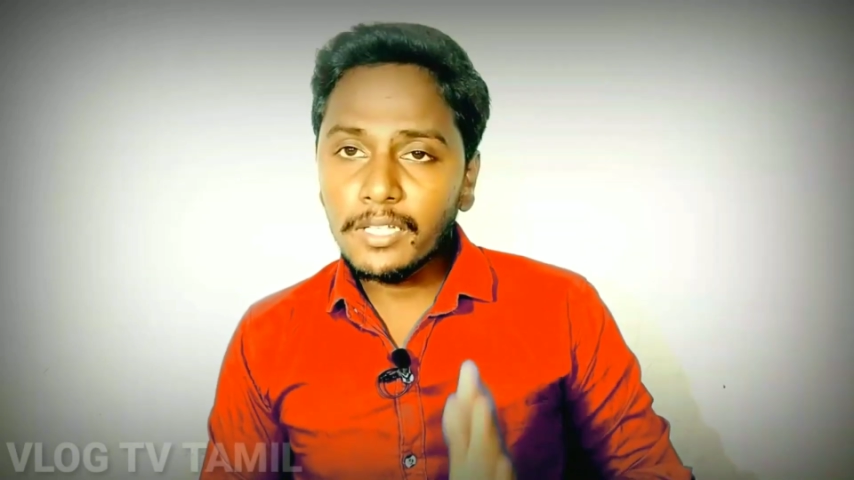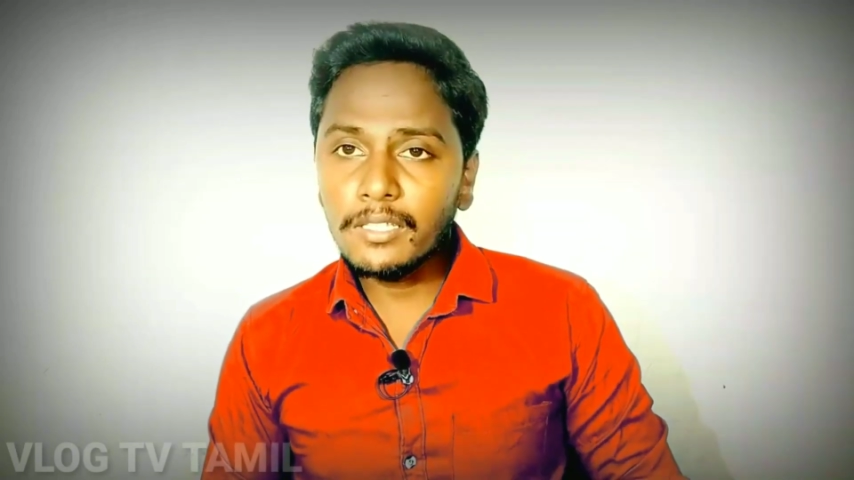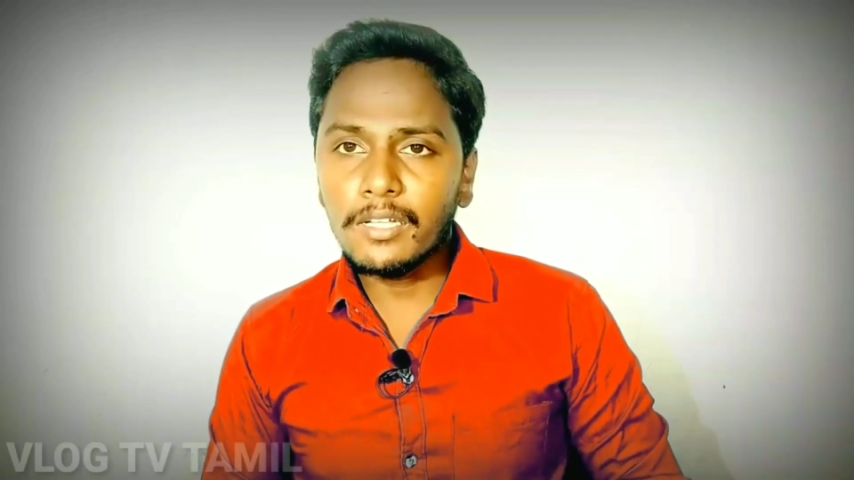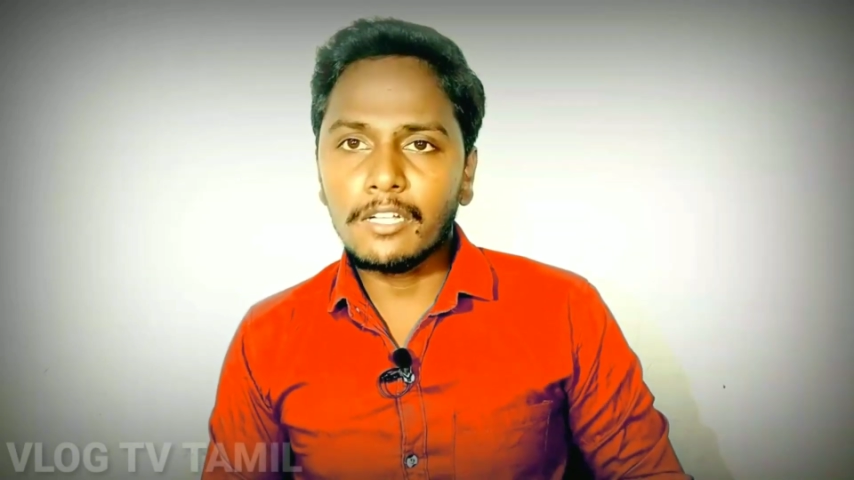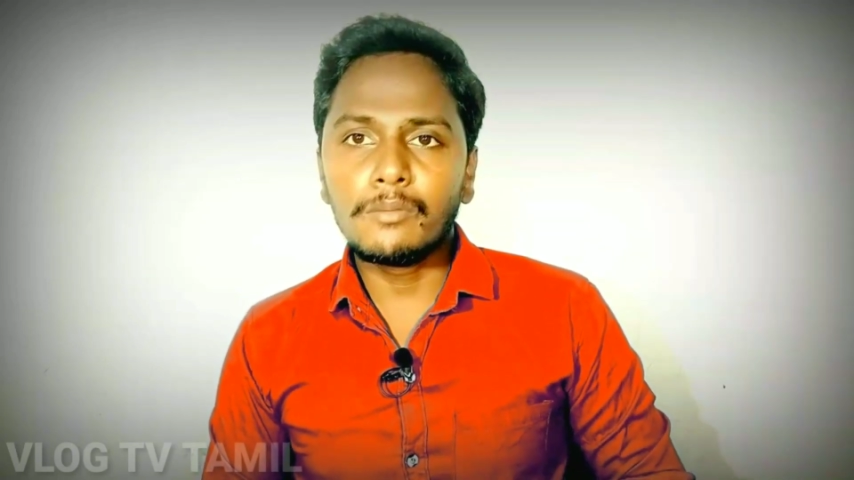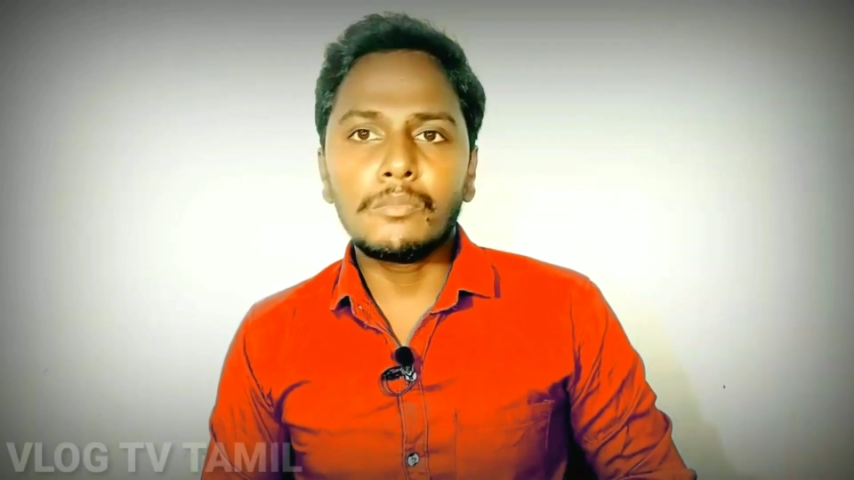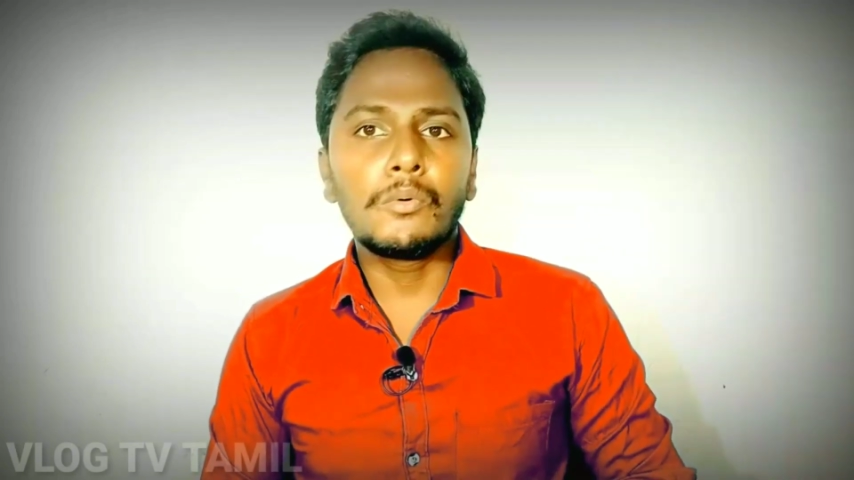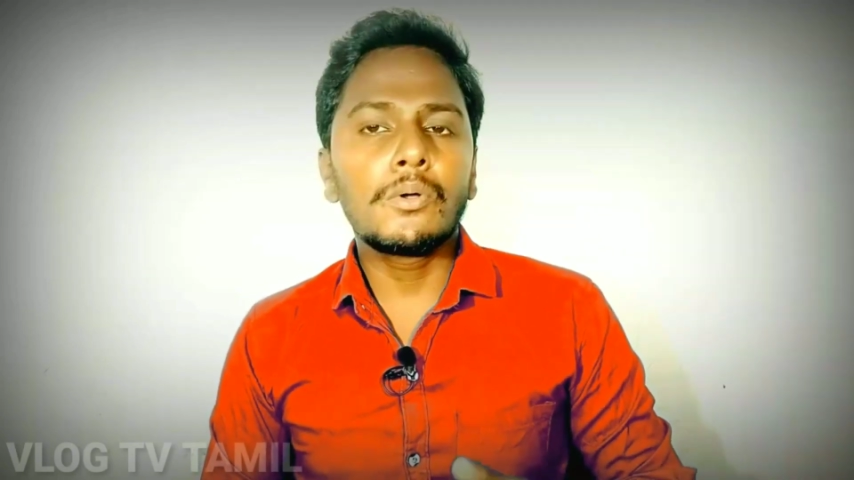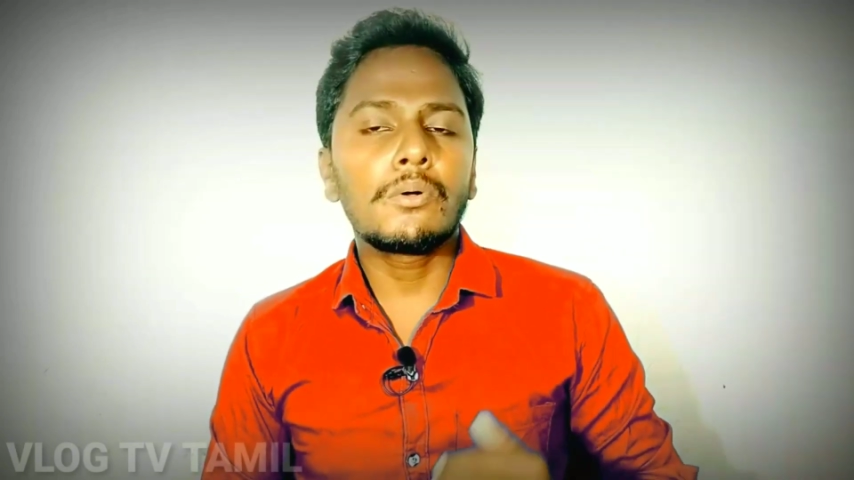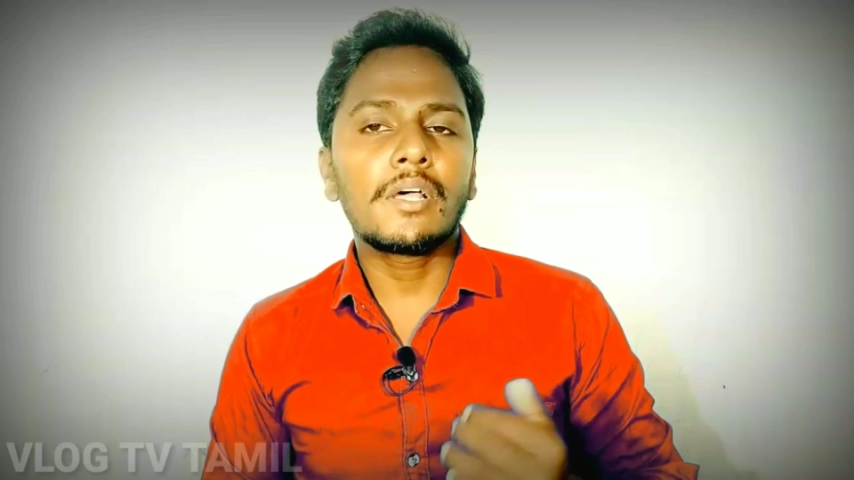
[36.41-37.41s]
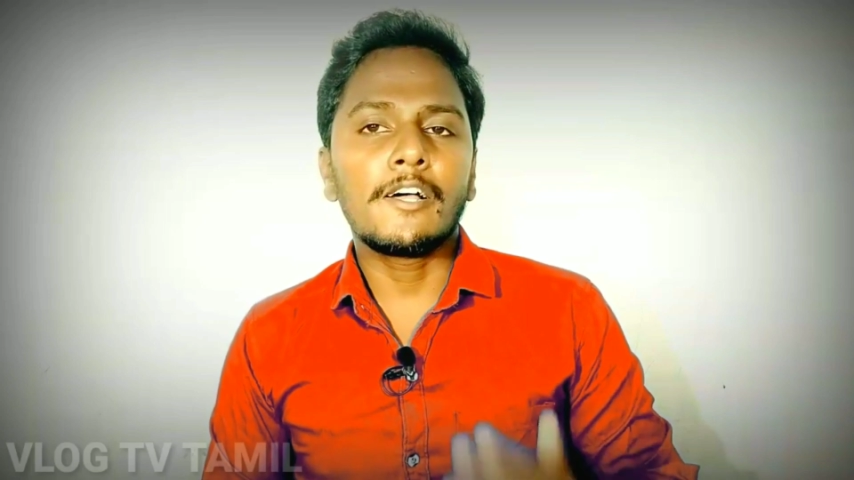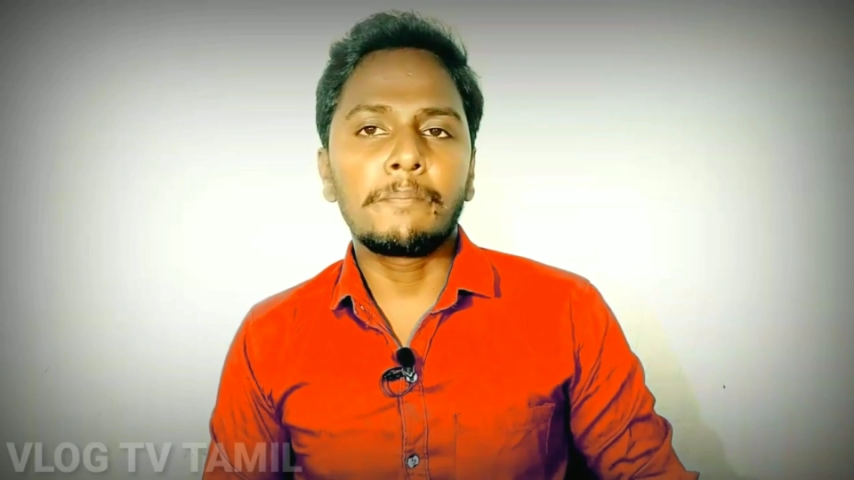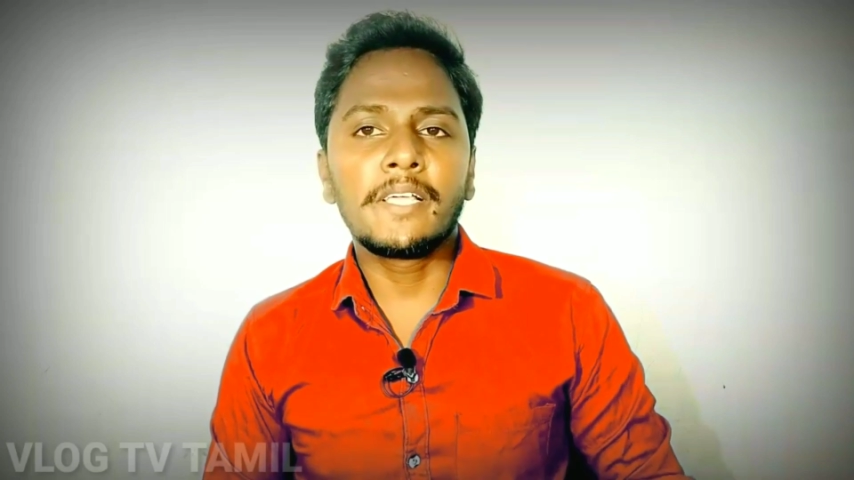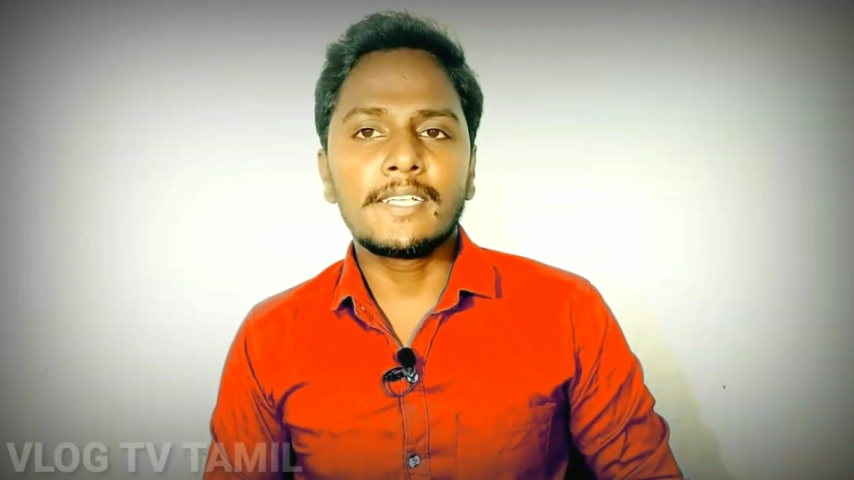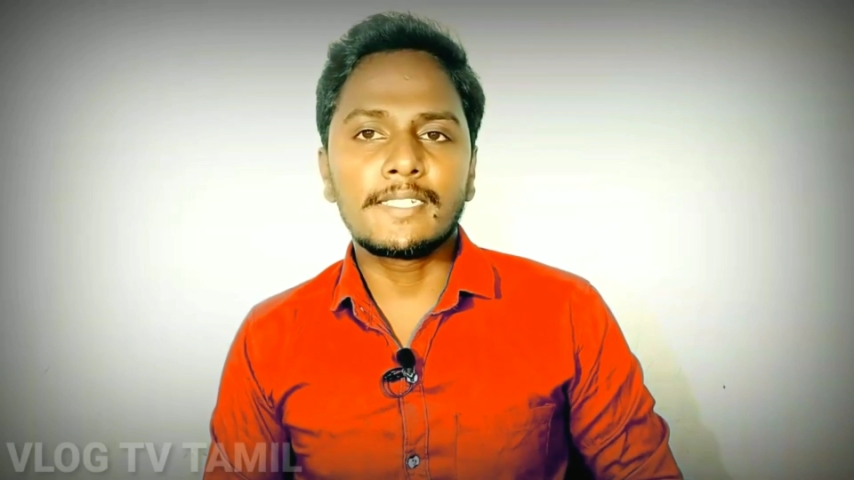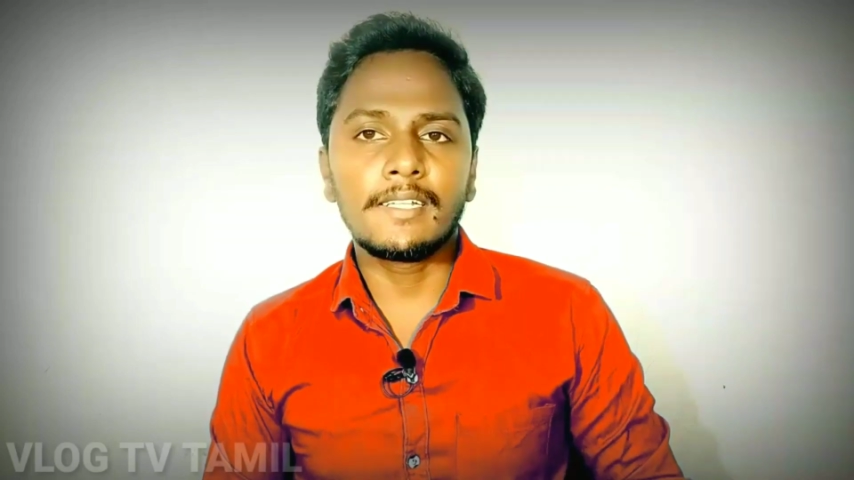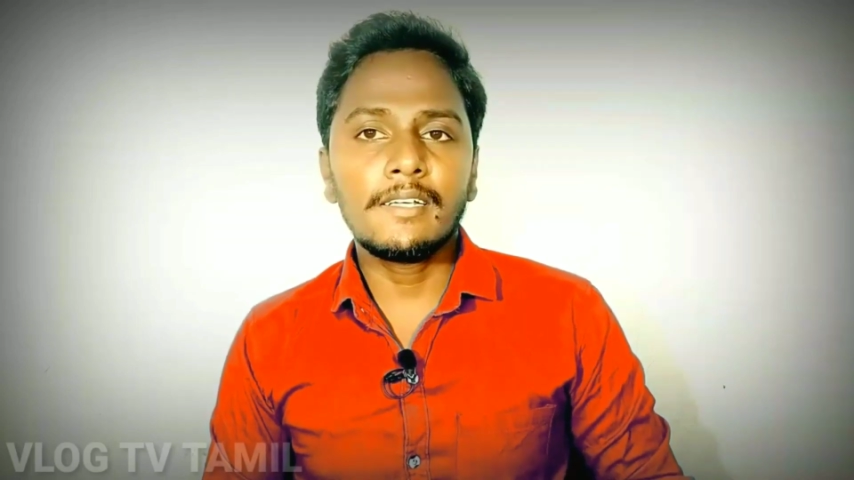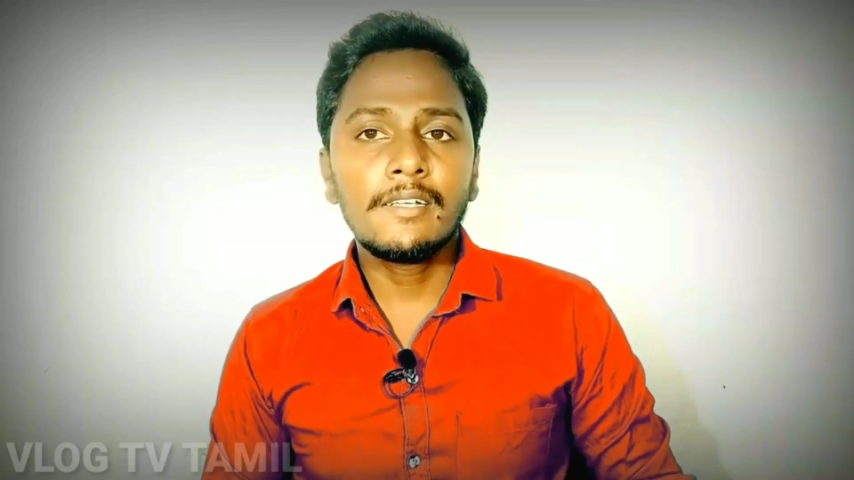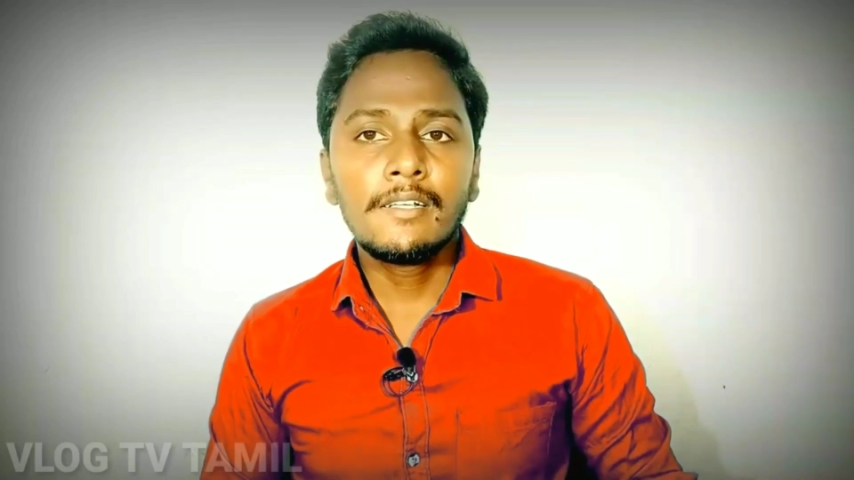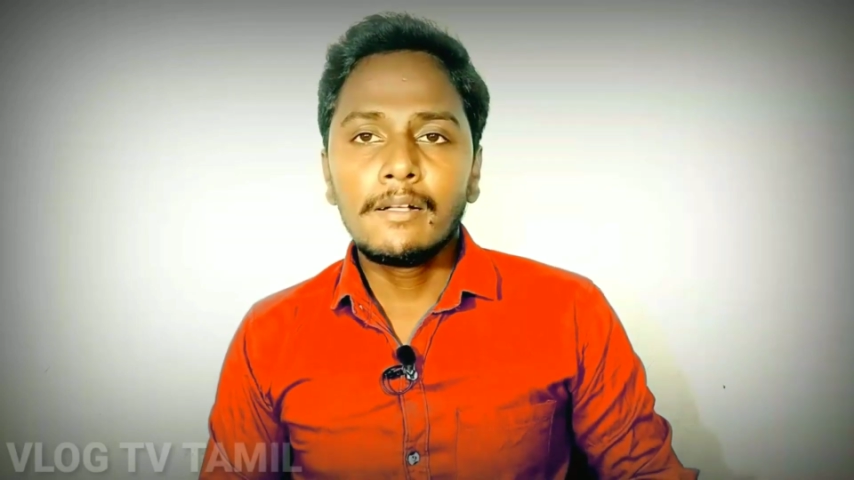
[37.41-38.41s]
இருந்தாலும் உங்களோட அப்ளிகேஷனை